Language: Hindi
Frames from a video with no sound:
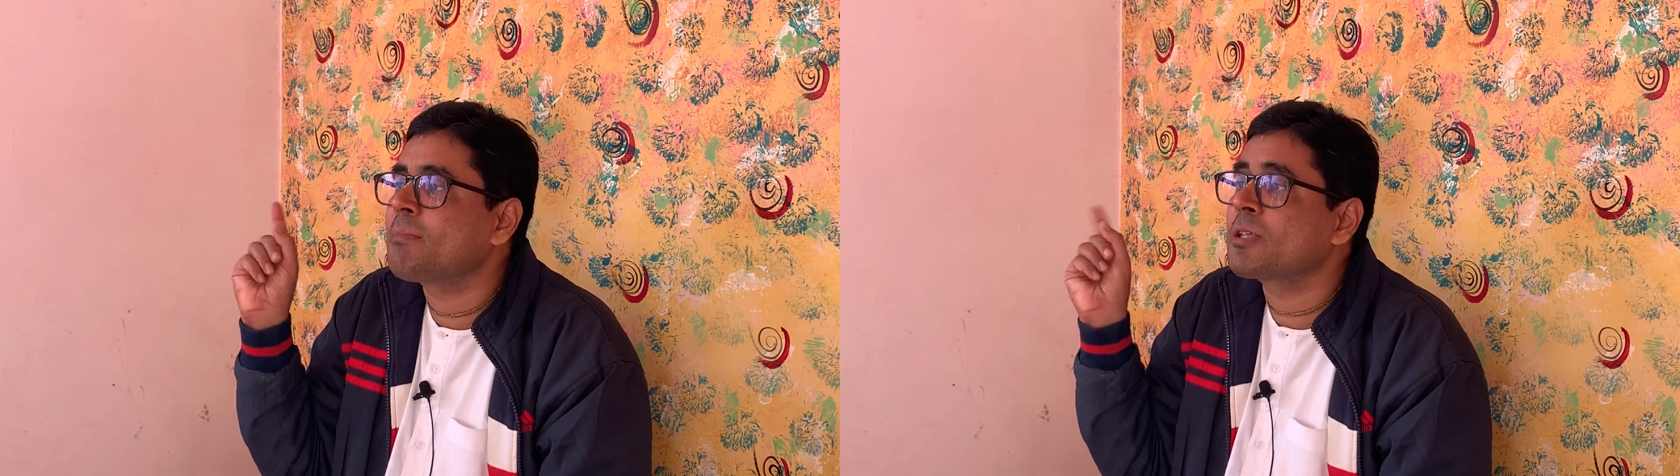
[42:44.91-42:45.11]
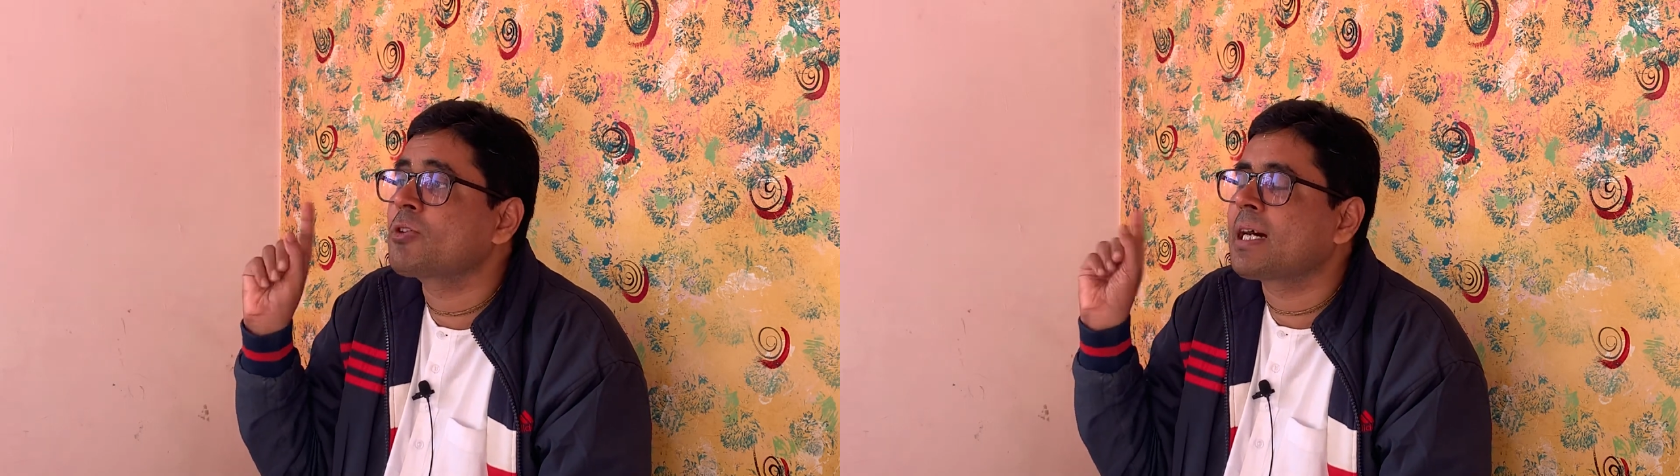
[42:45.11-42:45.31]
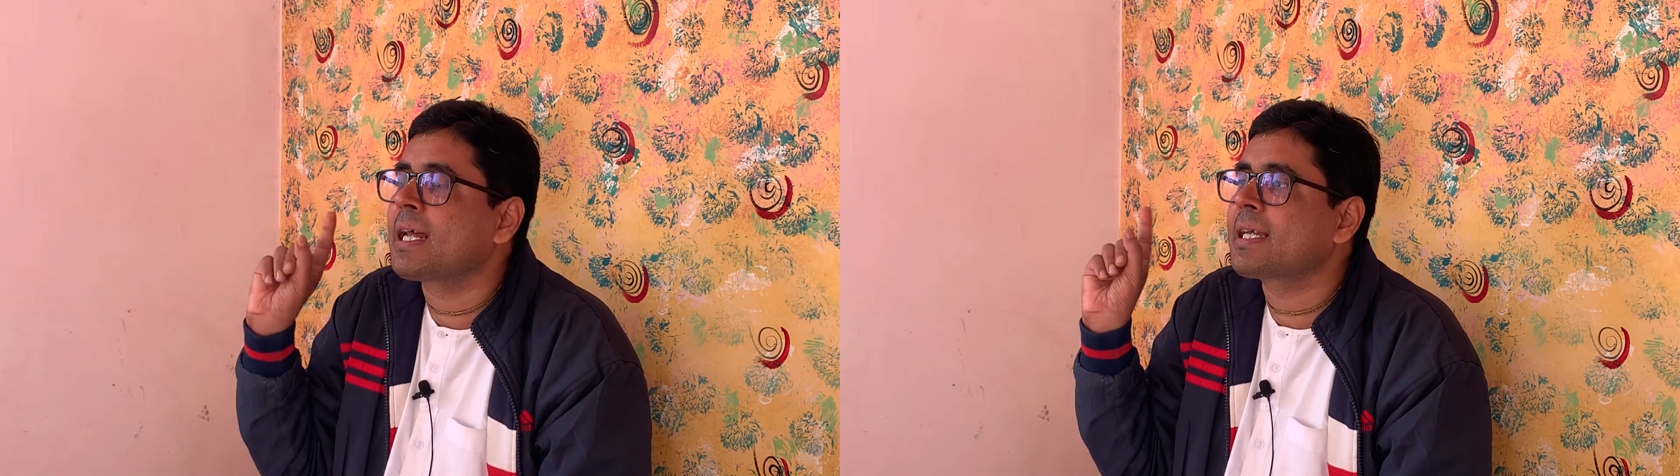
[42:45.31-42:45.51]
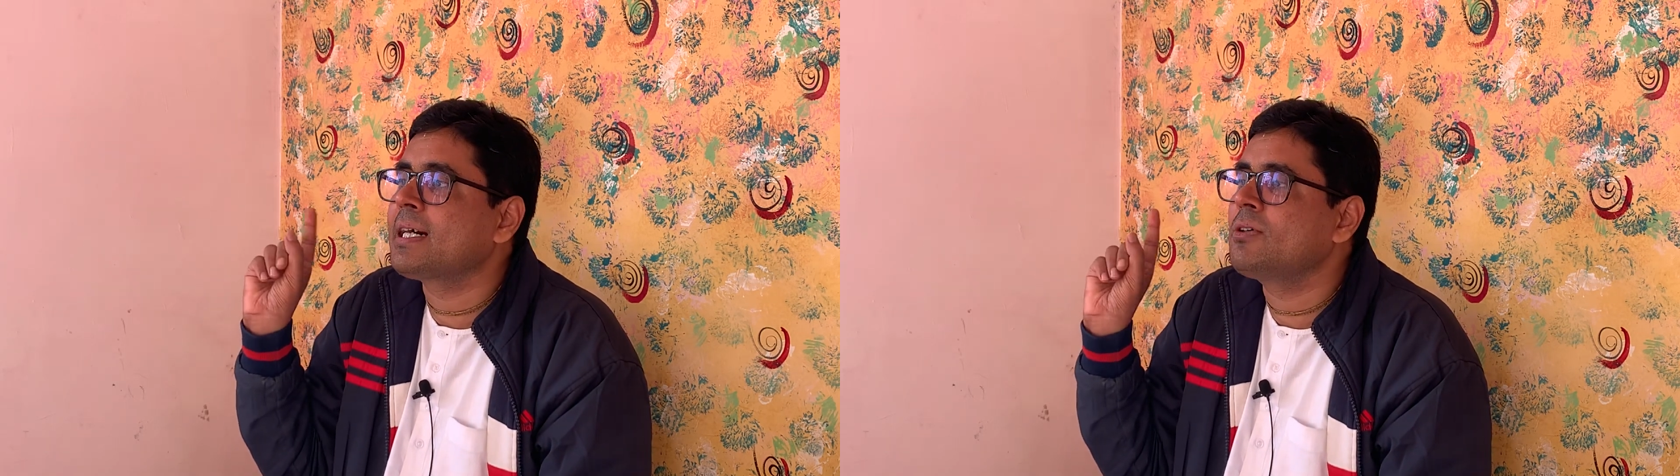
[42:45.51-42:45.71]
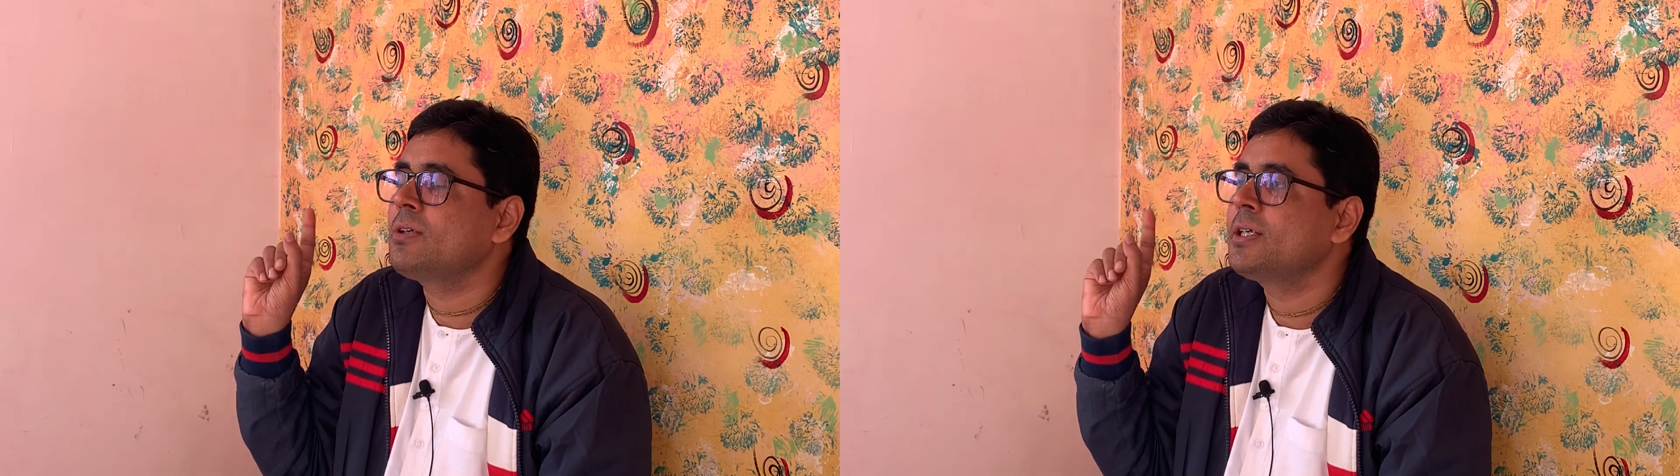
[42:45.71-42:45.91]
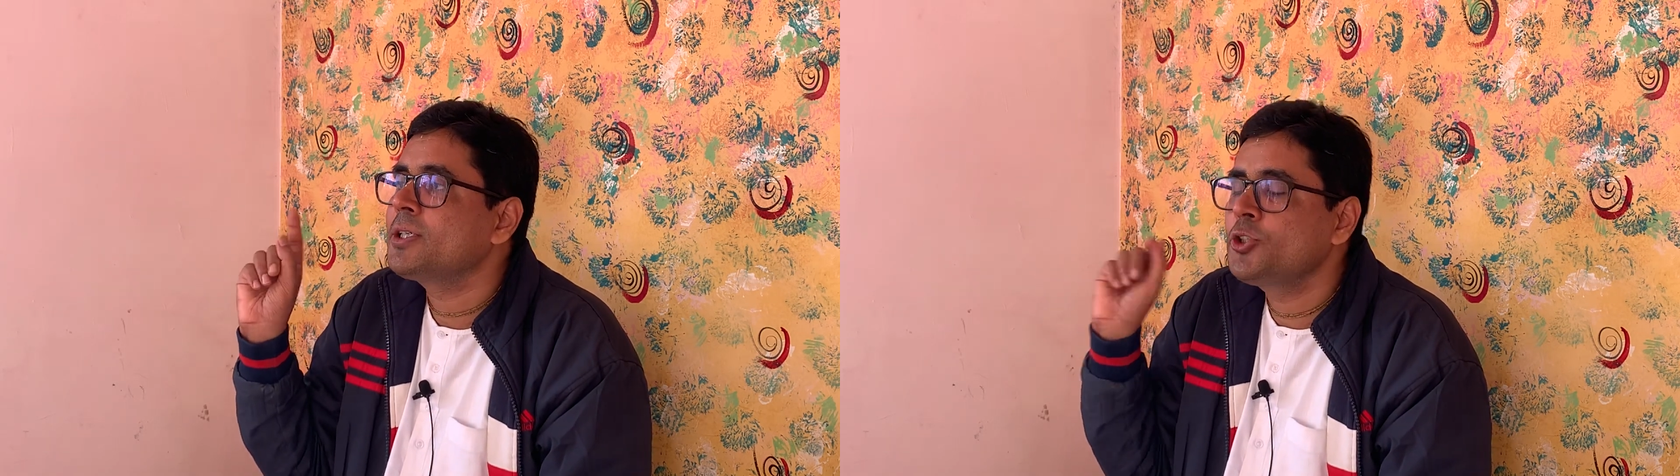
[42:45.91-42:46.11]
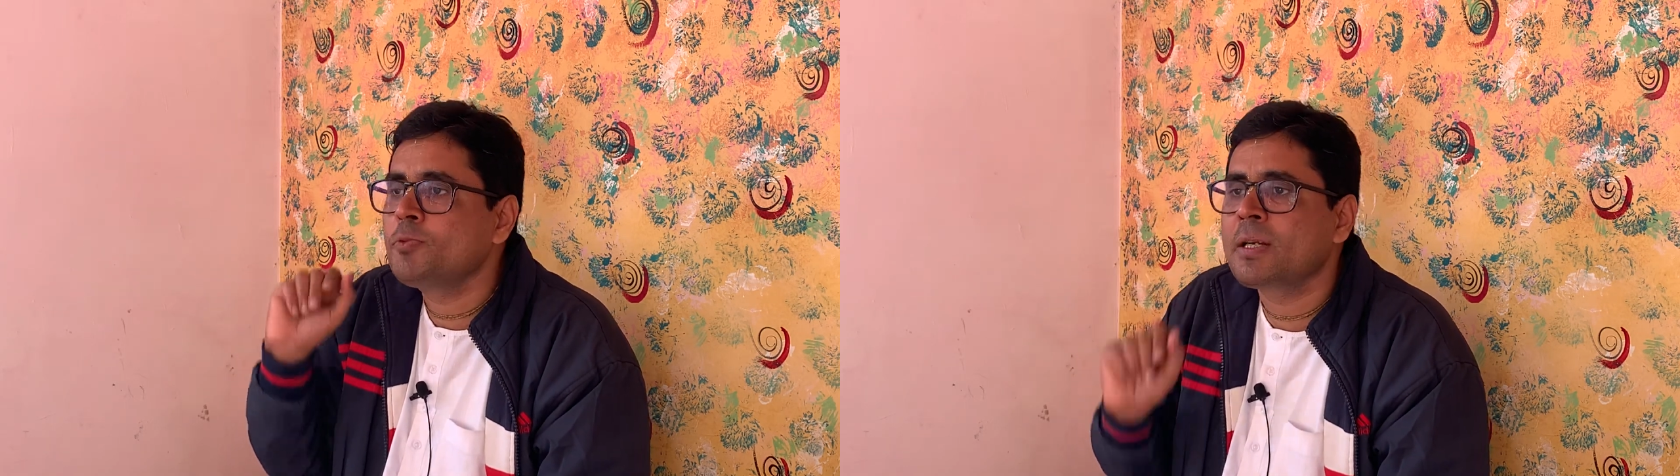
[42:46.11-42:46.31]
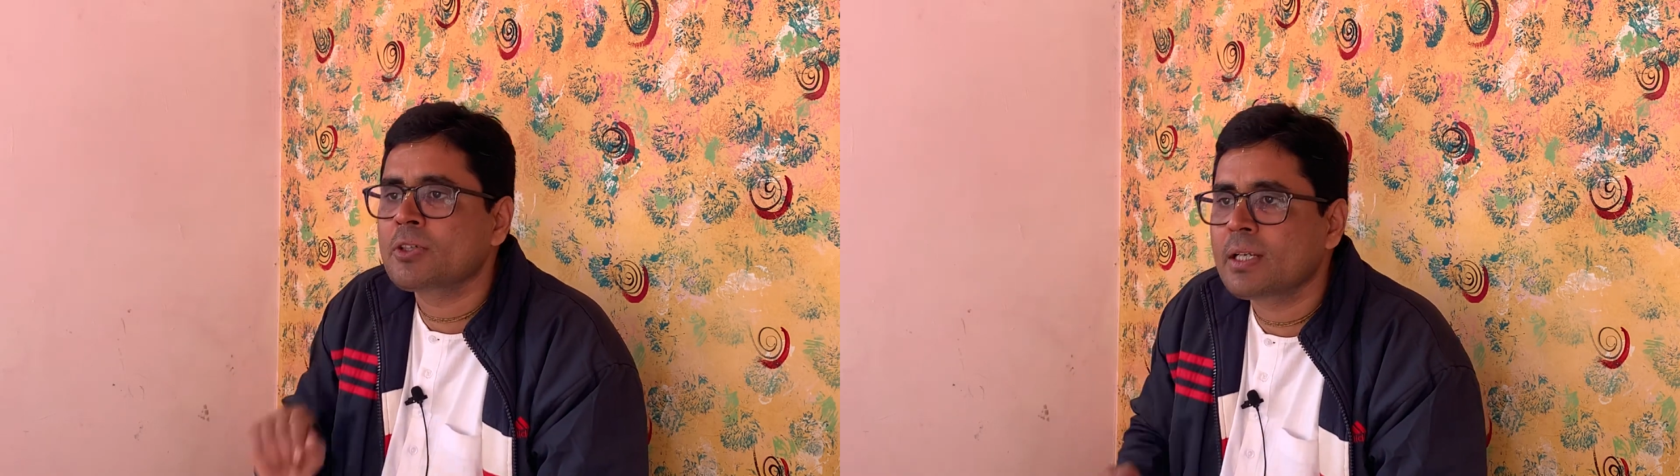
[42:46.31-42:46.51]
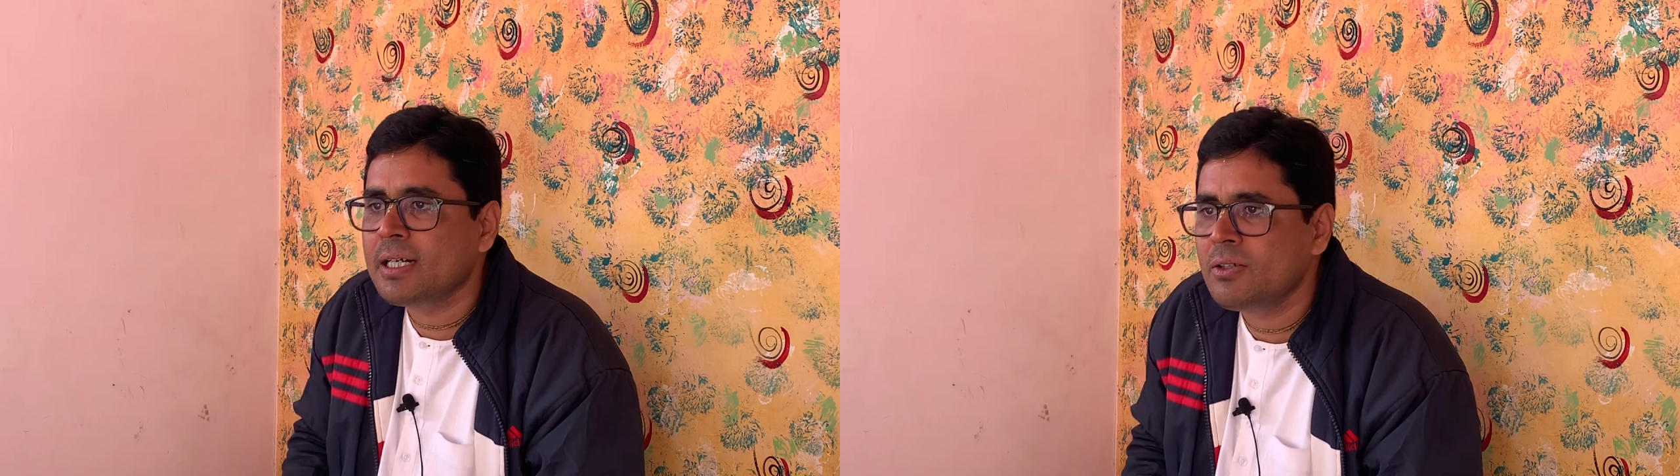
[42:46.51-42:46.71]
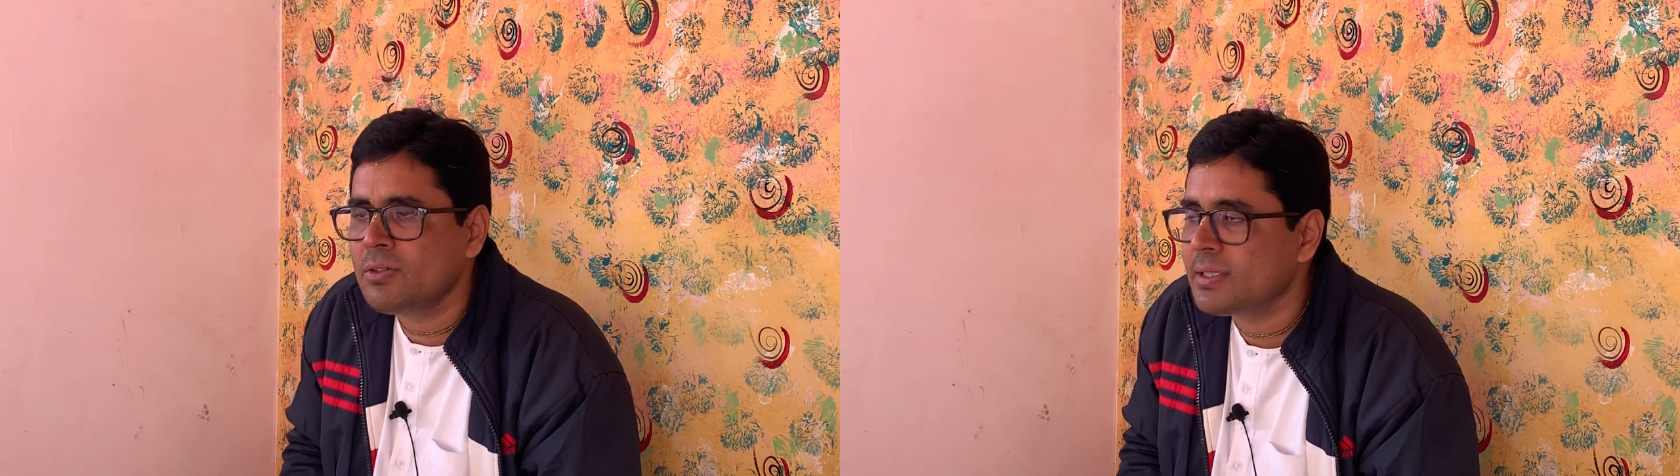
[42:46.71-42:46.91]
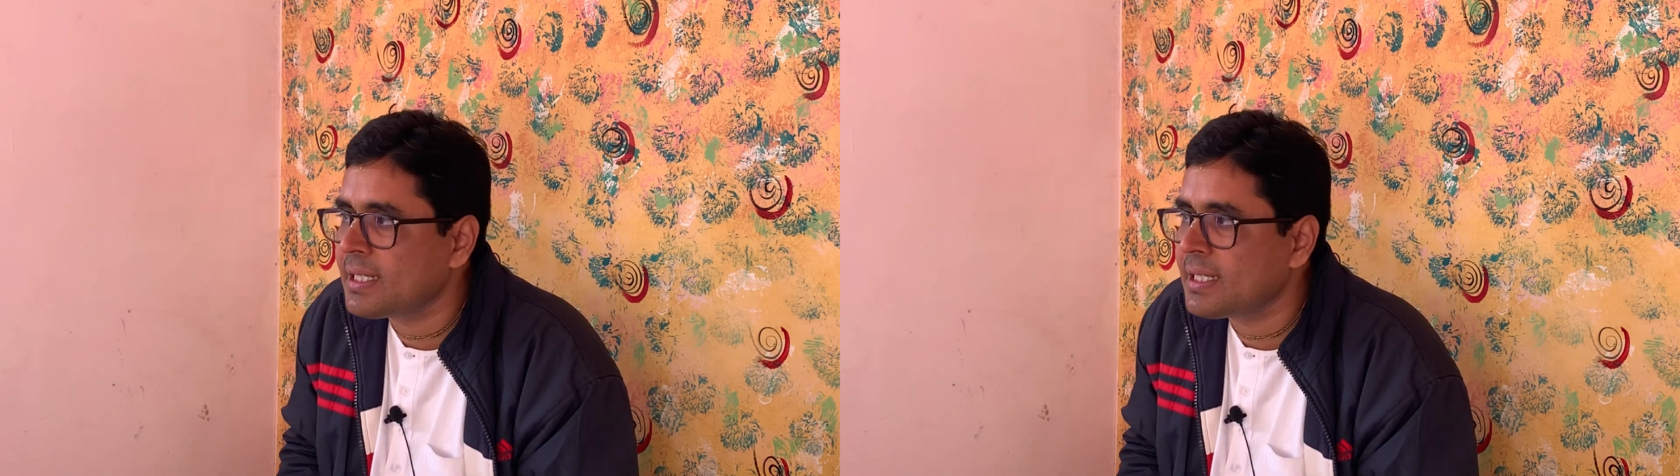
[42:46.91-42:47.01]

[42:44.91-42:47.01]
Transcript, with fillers: मन को कहाँ लगाओ क्यों मन को लगाओ